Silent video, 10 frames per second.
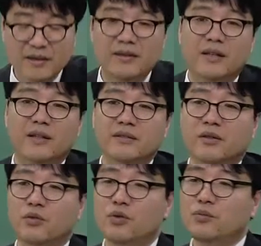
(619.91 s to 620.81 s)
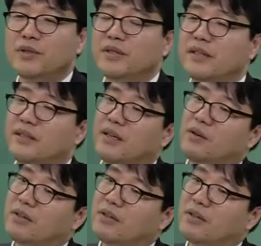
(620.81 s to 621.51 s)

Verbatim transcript: 이거는 구분이 된다라고